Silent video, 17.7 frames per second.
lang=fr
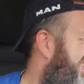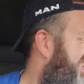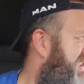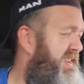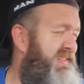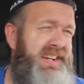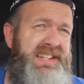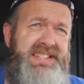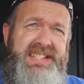
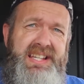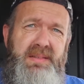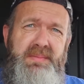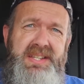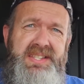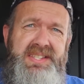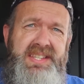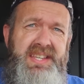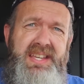C'est vrai que c'est un
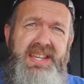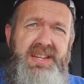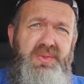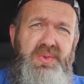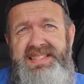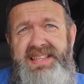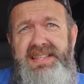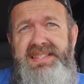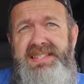métier
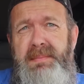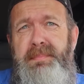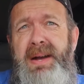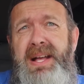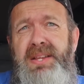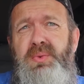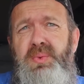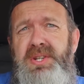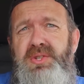où c'est
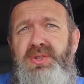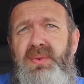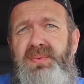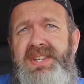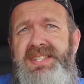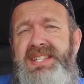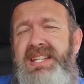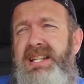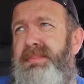pas tous les jours
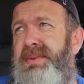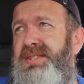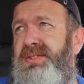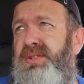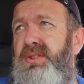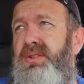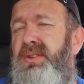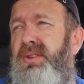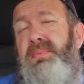facile
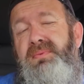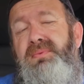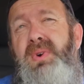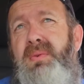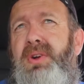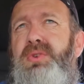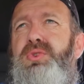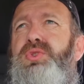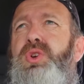parce que
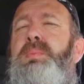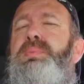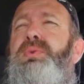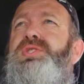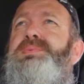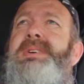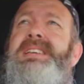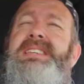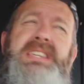faut avoir du temps
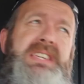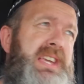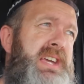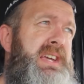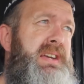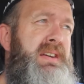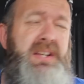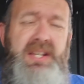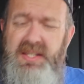pour se
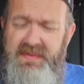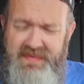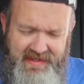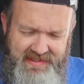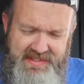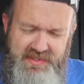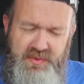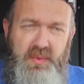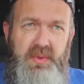maquiller, se
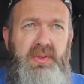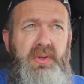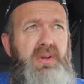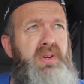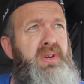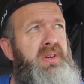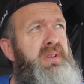faire les ongles.